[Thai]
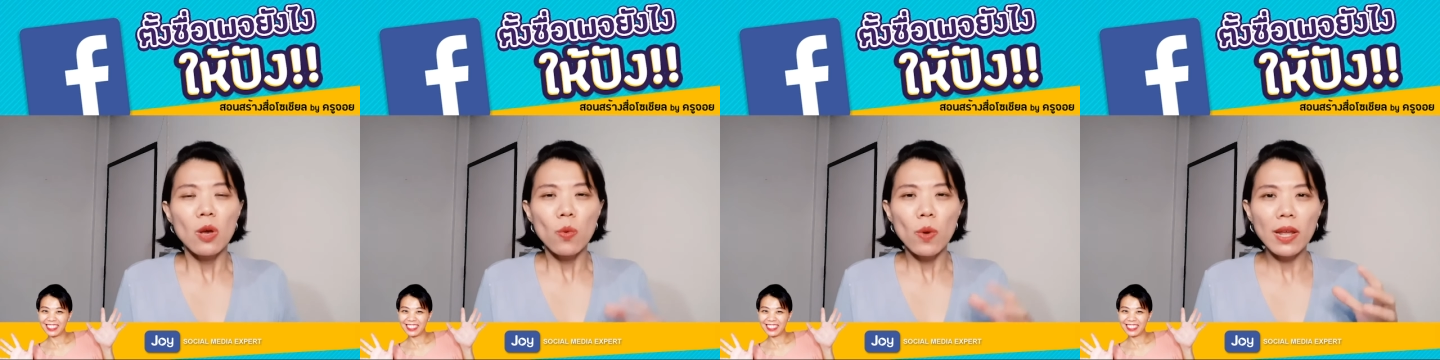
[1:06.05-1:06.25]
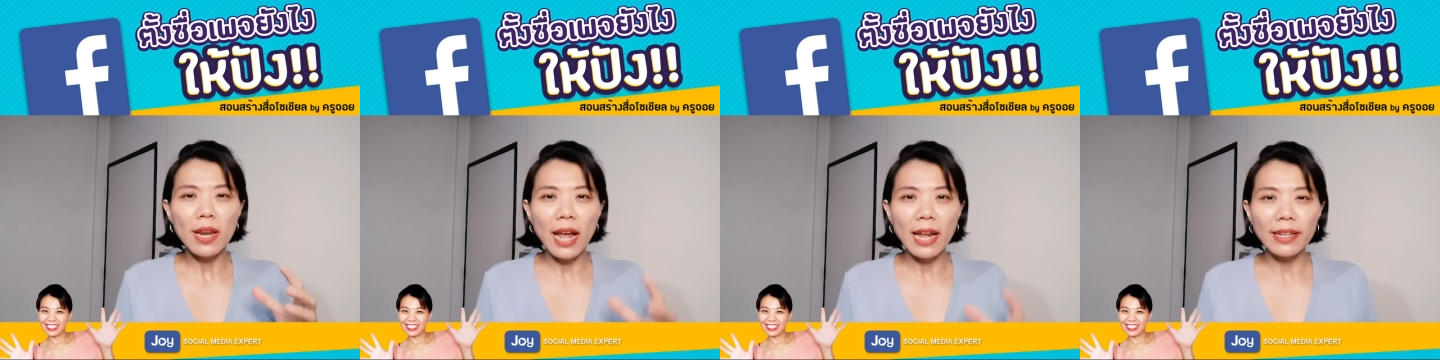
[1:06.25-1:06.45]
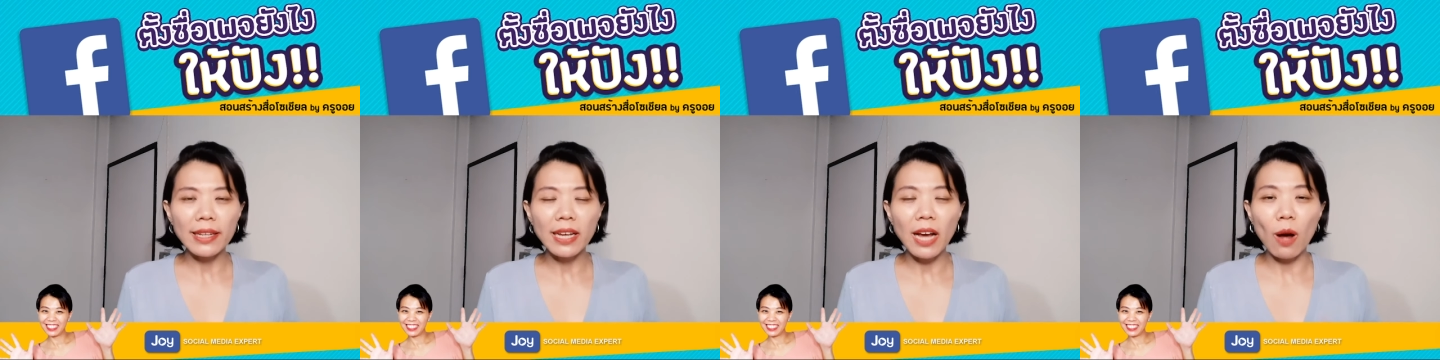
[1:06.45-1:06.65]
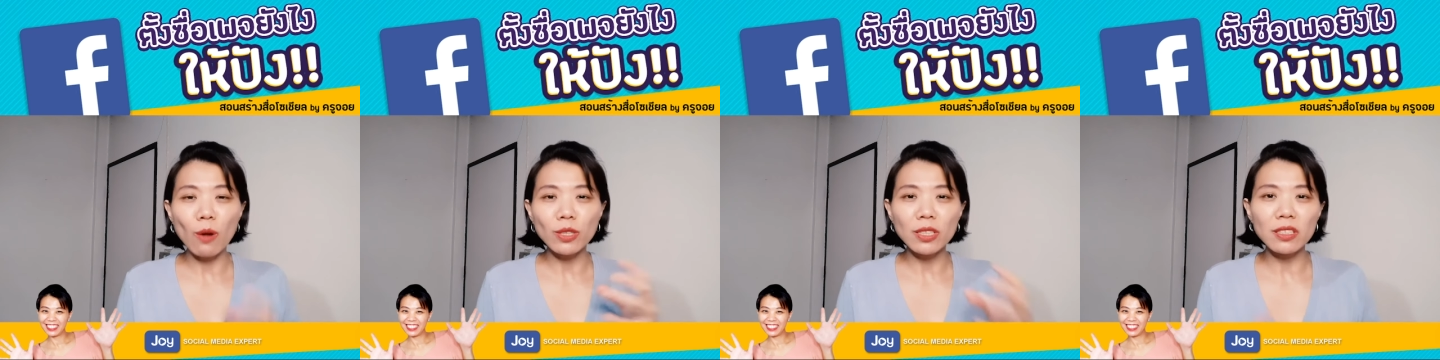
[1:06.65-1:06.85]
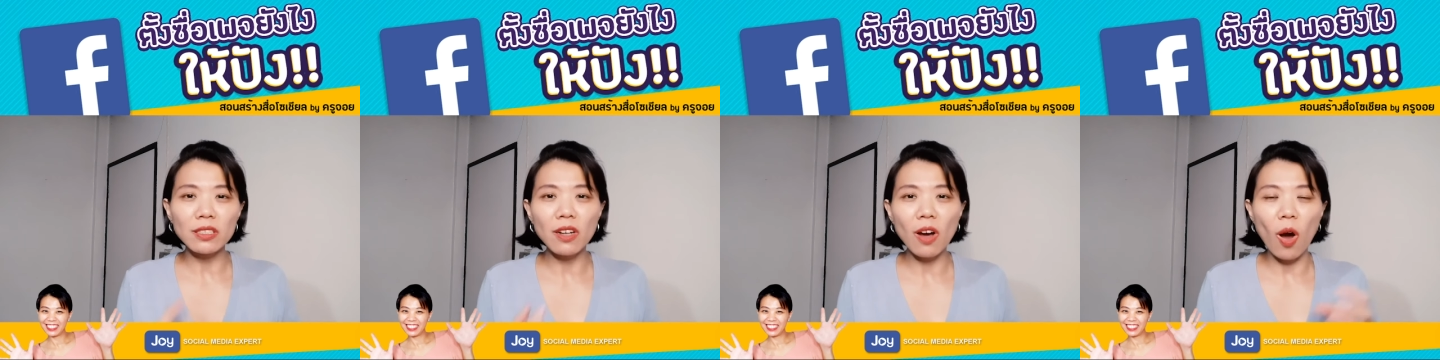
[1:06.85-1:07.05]
เวลาที่เขา
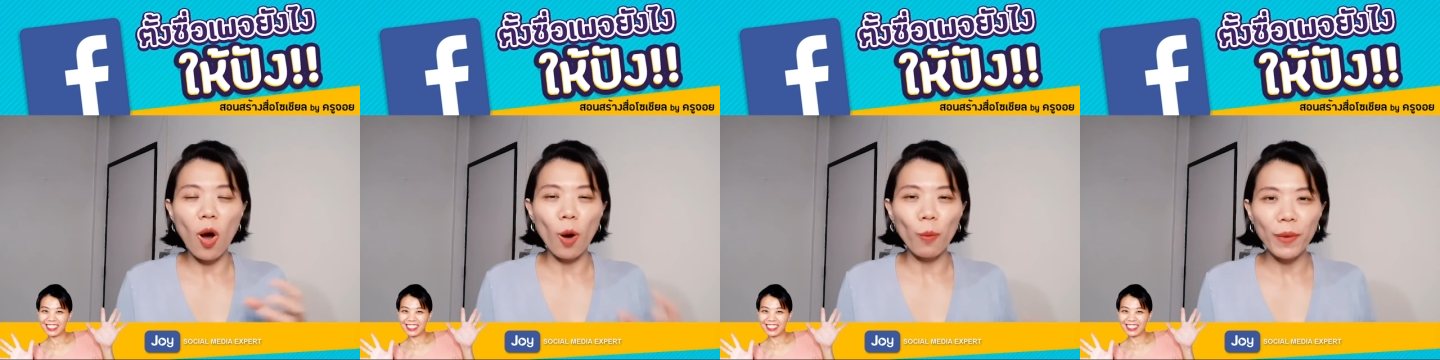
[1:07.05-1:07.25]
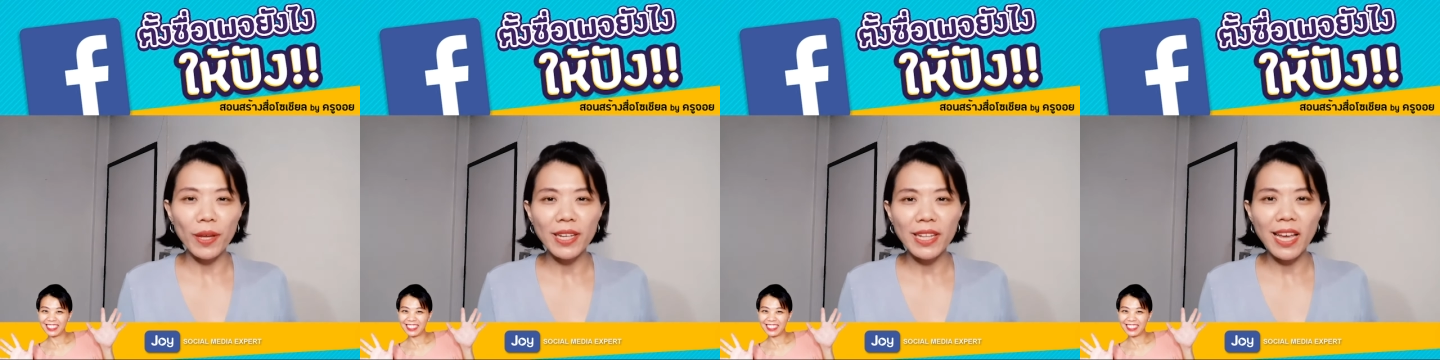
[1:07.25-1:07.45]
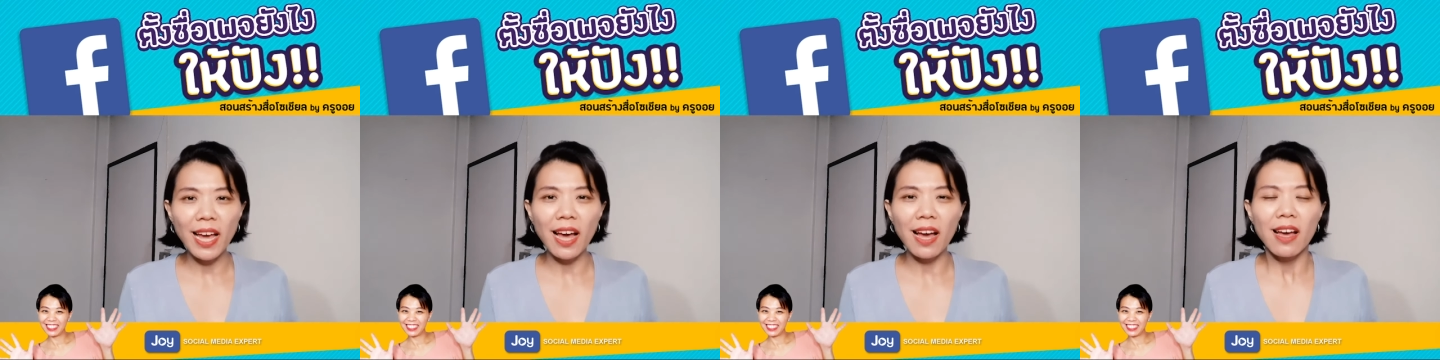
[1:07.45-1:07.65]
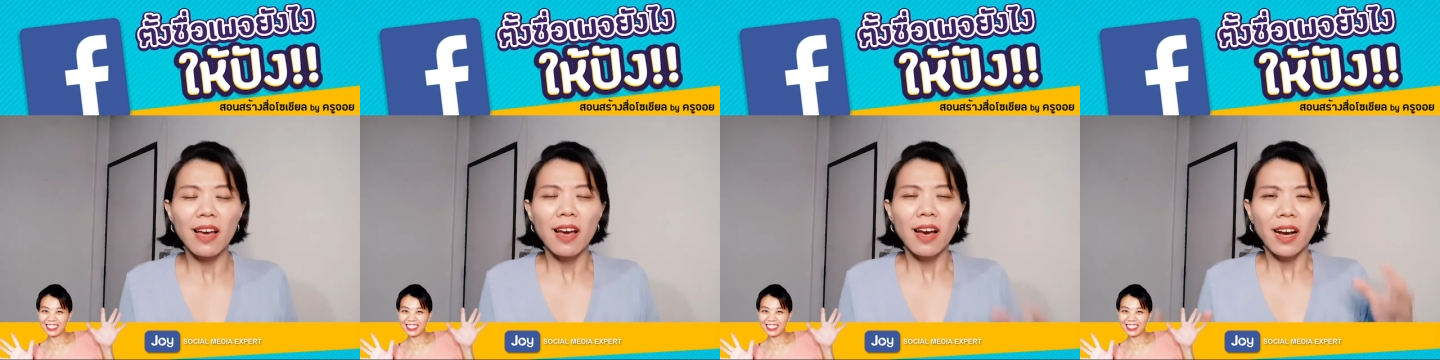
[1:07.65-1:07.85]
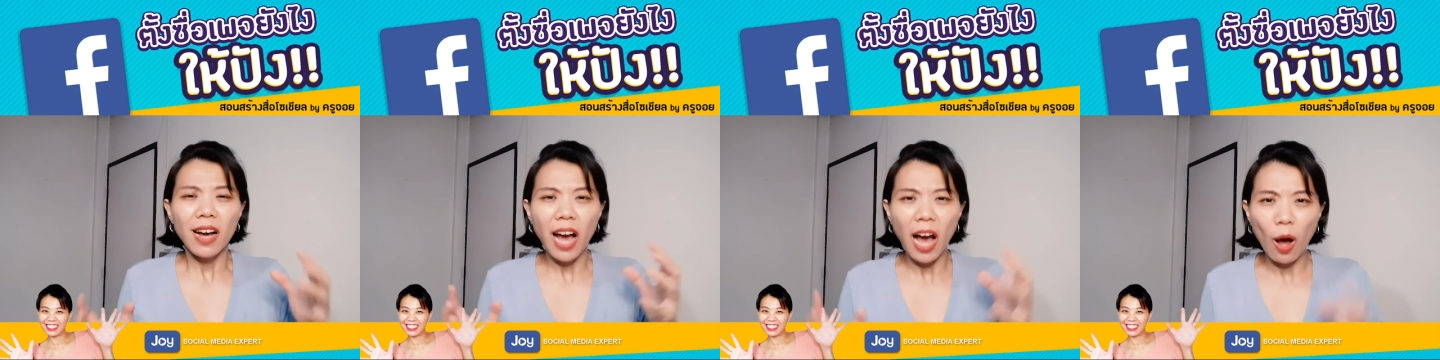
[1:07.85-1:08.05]
ซื้อของไปเนี่ย
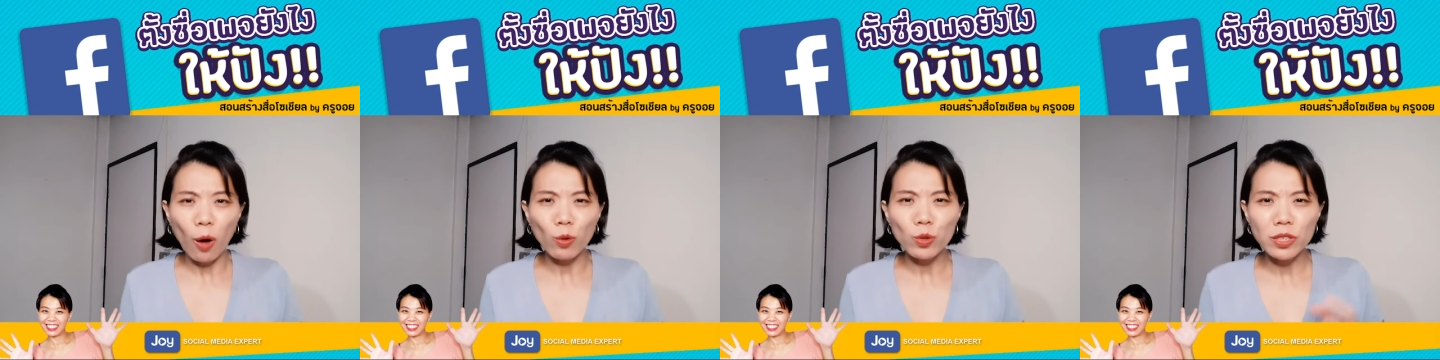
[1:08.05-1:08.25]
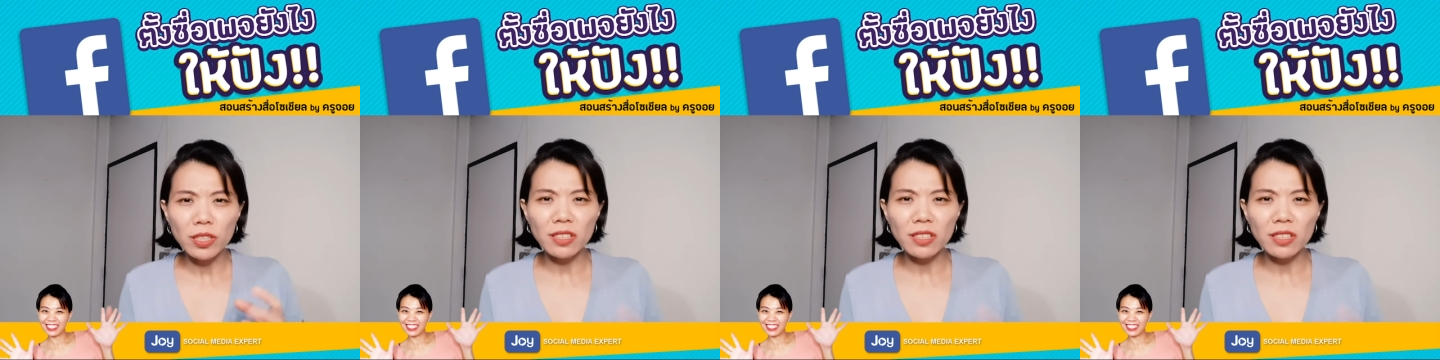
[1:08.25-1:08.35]
เขา